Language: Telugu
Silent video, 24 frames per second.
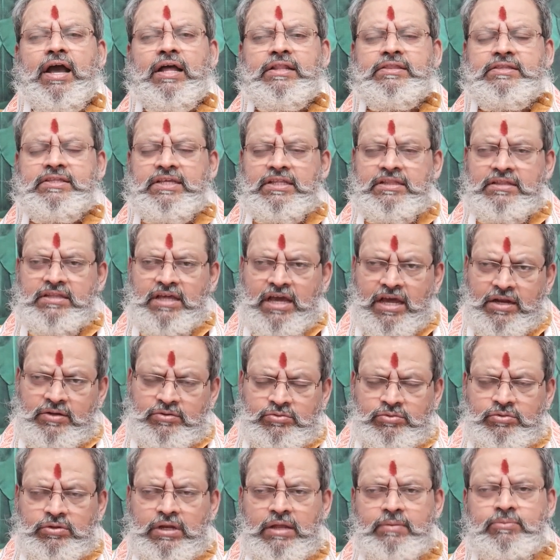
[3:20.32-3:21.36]
అత్యంత
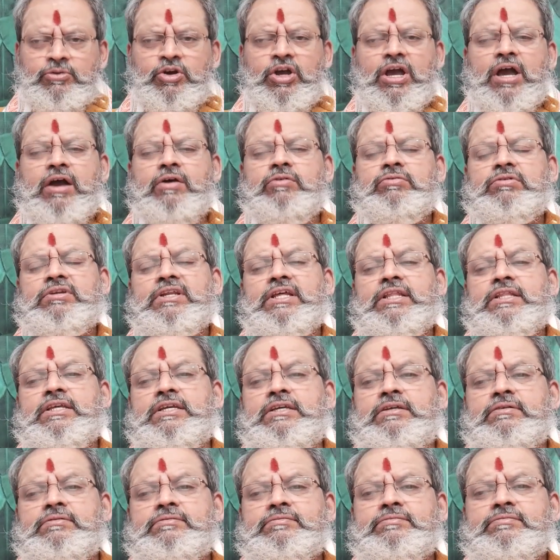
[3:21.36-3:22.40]
అనుకూలముగా ఉన్నది
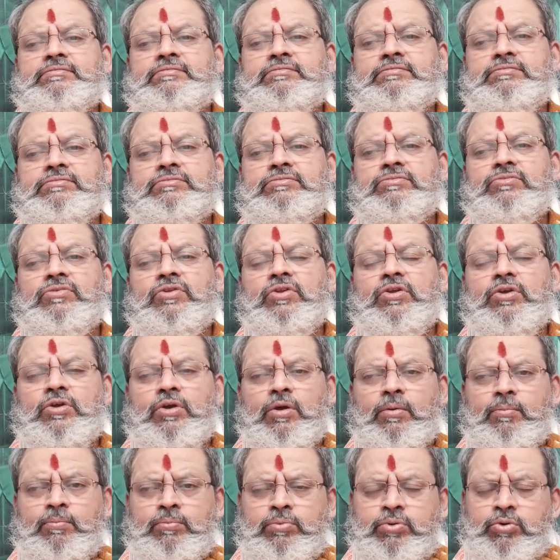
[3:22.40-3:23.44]

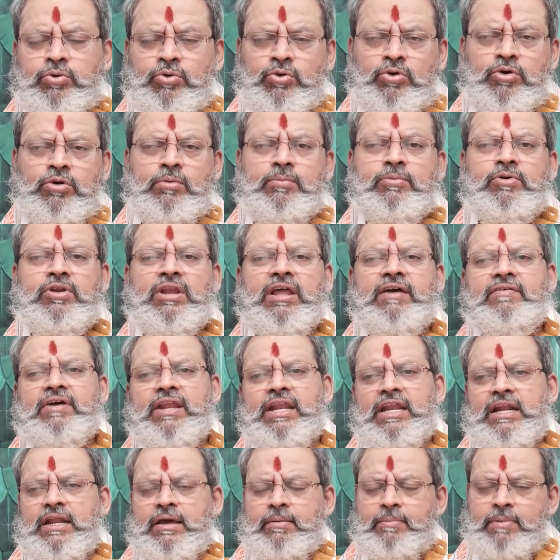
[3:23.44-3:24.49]
భూముల
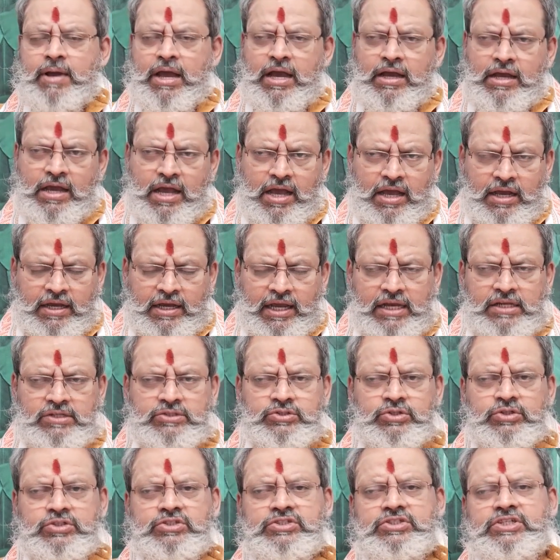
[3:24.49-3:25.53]
వలన బాగా
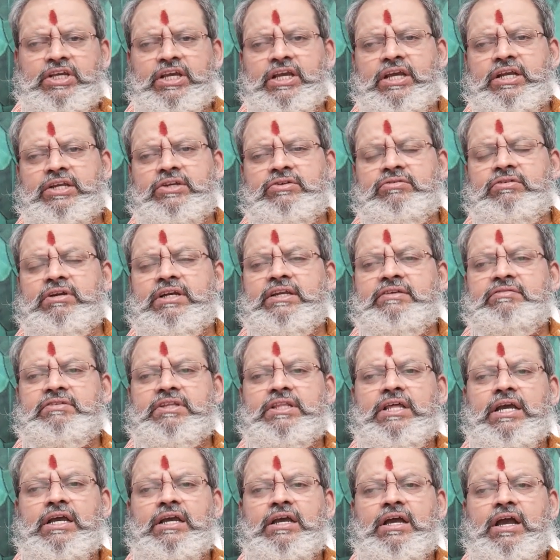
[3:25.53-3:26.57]
కలిసొచ్చేటువంటి
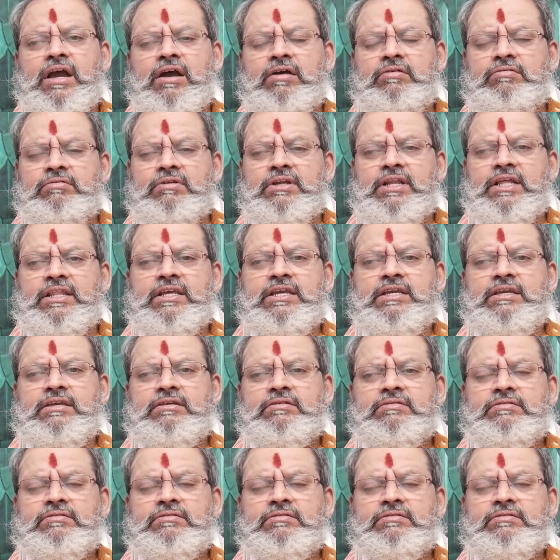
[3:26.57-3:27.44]
విధంగా ఉన్నది